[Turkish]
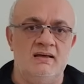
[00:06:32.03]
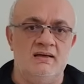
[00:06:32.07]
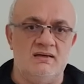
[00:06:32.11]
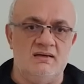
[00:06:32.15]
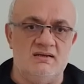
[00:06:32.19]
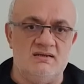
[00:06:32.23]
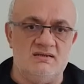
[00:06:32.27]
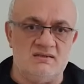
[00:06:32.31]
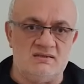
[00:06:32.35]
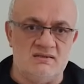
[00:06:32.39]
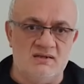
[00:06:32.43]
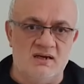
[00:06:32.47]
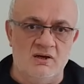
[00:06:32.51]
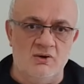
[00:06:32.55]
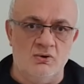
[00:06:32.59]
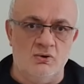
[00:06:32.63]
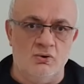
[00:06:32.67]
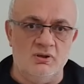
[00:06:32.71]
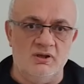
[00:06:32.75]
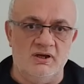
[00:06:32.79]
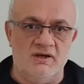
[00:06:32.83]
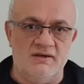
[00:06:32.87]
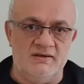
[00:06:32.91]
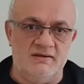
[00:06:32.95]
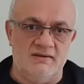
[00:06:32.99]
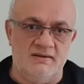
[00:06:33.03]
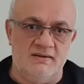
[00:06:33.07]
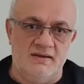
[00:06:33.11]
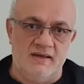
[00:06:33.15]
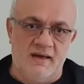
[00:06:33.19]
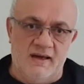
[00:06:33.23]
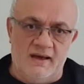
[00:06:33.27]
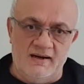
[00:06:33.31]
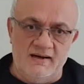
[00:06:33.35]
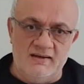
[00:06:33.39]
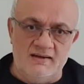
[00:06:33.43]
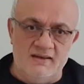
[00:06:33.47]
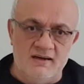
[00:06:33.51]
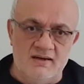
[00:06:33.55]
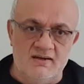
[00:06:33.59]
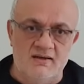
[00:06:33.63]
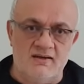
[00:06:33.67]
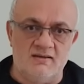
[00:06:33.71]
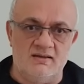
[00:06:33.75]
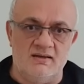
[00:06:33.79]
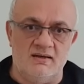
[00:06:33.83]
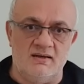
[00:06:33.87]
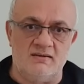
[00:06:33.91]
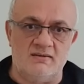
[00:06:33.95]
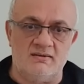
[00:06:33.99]
İsra olayı her ne
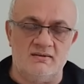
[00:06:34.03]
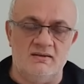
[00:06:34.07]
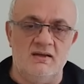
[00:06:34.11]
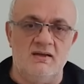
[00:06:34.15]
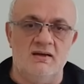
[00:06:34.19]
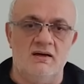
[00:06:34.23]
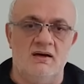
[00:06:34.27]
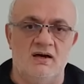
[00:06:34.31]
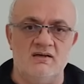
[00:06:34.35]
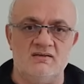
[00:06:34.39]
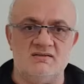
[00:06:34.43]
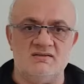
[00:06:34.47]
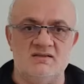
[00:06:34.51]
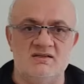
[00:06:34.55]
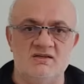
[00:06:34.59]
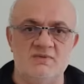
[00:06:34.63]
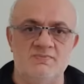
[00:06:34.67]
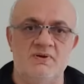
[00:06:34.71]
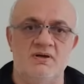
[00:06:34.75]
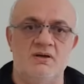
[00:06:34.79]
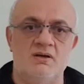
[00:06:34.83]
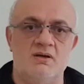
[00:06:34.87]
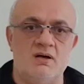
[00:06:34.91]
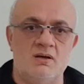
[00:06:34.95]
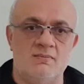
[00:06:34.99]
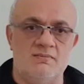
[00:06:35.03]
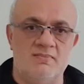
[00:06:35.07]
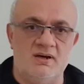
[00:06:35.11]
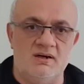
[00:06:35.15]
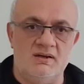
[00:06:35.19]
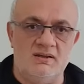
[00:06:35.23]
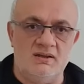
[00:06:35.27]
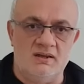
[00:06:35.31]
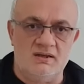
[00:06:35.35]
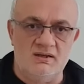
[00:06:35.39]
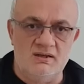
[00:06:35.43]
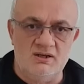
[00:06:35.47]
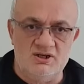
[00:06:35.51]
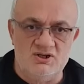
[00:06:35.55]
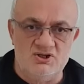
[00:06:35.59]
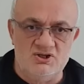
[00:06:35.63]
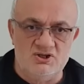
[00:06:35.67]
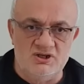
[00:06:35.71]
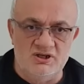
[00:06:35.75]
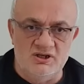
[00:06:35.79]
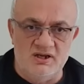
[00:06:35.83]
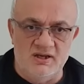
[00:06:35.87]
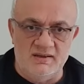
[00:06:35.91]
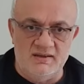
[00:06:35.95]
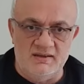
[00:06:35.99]
kadar Hazreti Peygamber'de
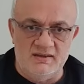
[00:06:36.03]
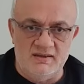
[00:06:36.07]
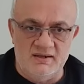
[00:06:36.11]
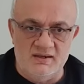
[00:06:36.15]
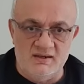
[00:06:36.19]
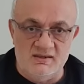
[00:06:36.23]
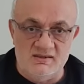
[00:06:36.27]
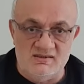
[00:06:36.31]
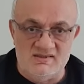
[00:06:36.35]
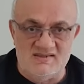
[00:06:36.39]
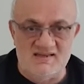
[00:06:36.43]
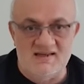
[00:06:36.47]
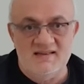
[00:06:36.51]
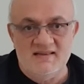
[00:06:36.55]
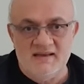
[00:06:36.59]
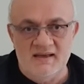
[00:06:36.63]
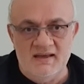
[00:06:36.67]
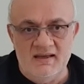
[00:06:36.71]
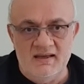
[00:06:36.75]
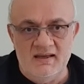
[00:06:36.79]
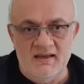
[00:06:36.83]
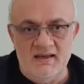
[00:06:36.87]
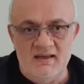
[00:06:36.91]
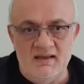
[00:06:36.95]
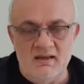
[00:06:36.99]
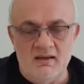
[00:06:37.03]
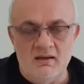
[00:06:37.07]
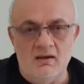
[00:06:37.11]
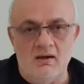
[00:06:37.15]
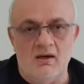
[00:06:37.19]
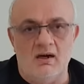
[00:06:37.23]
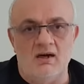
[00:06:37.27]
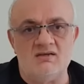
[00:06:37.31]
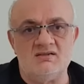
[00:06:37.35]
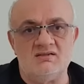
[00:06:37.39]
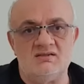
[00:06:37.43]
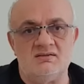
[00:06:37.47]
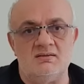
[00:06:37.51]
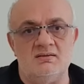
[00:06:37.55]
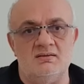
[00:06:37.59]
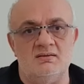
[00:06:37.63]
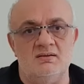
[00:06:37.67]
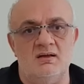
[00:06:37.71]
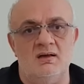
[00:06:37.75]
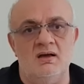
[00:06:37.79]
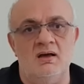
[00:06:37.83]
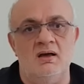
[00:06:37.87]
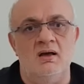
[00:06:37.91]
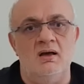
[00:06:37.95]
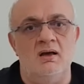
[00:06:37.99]
ilişkilendirilse de
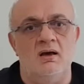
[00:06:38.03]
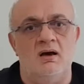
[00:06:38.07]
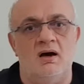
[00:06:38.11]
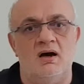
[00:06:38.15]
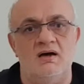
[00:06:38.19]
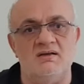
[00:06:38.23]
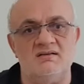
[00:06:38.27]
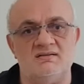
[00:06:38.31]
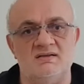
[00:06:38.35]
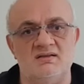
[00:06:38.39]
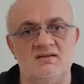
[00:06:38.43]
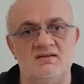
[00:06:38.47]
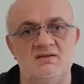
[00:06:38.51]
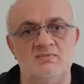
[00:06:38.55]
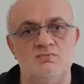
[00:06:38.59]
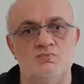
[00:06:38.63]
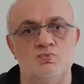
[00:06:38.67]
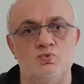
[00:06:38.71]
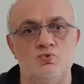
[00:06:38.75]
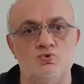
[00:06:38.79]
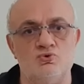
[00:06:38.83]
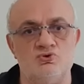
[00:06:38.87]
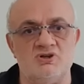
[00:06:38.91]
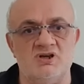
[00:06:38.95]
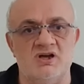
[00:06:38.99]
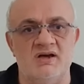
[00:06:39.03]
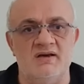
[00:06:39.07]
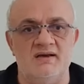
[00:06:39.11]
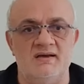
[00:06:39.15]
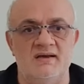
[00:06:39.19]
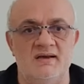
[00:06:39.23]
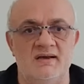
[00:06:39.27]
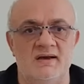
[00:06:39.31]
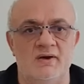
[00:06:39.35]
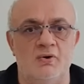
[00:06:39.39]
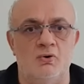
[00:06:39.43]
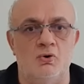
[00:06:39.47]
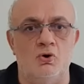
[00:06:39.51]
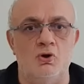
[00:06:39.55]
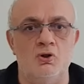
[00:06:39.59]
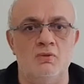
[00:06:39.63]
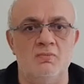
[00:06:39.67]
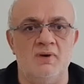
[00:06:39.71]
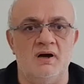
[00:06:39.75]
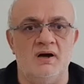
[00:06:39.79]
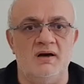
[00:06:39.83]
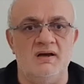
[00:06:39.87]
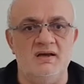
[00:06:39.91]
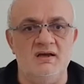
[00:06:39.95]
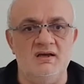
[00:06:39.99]
aslında Hazreti Musa ile
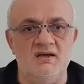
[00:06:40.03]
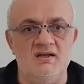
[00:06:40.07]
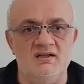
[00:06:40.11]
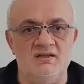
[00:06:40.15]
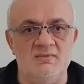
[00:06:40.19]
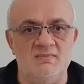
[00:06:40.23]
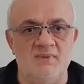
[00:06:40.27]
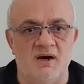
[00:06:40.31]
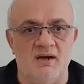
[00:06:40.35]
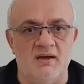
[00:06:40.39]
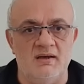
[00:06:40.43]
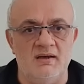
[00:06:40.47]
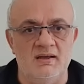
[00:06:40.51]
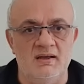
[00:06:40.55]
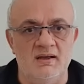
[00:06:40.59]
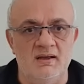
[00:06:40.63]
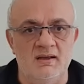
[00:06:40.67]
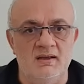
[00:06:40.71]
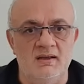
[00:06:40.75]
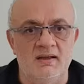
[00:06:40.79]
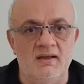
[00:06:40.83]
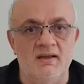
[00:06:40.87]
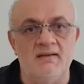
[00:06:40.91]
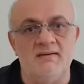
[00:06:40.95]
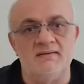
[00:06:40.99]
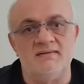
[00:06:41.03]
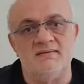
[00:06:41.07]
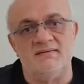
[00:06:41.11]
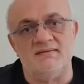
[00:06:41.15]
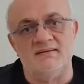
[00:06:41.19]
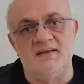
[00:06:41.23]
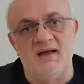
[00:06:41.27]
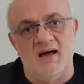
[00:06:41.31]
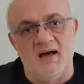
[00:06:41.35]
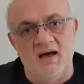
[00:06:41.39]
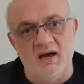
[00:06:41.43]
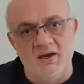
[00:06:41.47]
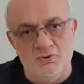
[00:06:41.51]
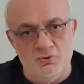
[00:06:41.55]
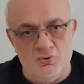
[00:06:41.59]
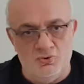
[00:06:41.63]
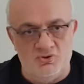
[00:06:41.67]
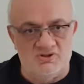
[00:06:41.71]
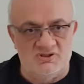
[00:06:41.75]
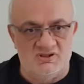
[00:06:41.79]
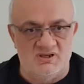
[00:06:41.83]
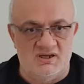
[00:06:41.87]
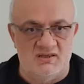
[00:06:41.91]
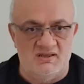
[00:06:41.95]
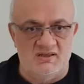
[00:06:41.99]
olma ihtimali daha
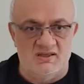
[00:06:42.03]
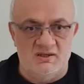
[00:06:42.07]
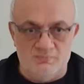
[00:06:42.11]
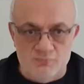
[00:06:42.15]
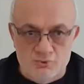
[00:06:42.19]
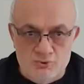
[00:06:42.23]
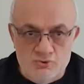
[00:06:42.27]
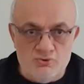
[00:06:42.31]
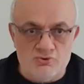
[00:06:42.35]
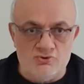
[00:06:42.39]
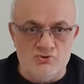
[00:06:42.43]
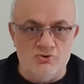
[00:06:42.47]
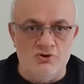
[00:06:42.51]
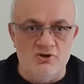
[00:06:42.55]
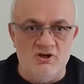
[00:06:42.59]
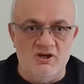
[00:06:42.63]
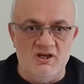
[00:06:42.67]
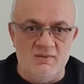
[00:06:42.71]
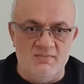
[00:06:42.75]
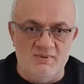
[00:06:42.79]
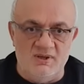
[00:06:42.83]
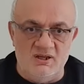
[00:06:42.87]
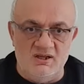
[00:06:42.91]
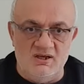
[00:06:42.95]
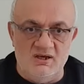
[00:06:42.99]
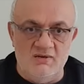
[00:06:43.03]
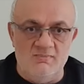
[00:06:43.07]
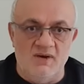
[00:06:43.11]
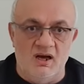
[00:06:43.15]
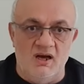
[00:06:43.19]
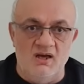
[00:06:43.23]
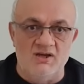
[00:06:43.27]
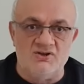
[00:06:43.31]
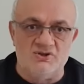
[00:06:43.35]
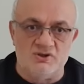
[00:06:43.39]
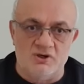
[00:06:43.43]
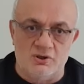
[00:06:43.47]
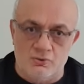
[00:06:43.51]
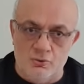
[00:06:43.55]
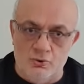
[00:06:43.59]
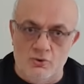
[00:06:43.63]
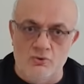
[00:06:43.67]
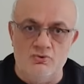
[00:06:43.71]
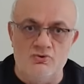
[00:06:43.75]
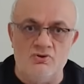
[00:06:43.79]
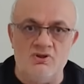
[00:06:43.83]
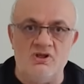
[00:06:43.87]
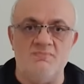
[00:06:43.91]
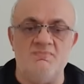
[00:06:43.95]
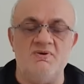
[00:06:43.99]
yüksektir. Bunu söyleyebilirim ancak
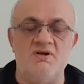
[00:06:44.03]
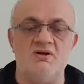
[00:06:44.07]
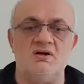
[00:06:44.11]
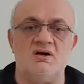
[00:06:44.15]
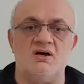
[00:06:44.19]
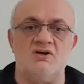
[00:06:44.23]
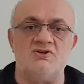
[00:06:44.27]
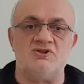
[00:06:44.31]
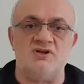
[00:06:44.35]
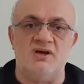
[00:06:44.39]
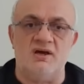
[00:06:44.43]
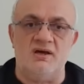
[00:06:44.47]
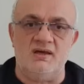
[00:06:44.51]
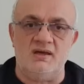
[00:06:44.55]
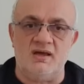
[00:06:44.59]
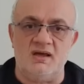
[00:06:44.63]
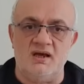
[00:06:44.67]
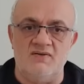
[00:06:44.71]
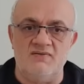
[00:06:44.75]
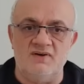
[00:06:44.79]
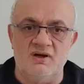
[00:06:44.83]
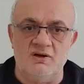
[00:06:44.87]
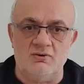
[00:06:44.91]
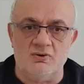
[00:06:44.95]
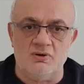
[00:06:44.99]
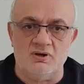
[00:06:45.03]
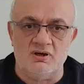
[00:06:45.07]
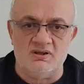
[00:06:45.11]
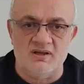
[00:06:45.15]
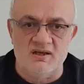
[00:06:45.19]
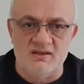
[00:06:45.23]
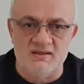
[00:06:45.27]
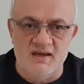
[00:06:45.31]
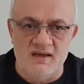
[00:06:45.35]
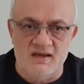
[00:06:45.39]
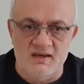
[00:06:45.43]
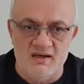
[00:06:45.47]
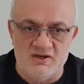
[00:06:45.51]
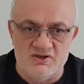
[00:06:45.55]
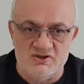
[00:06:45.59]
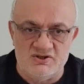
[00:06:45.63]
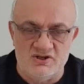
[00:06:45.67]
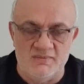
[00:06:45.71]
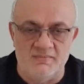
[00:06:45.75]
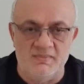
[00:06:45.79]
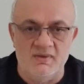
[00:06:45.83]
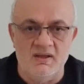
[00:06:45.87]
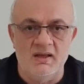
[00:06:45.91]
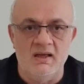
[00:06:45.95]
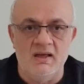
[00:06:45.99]
önünde birkaç engel var ona da değineceğim.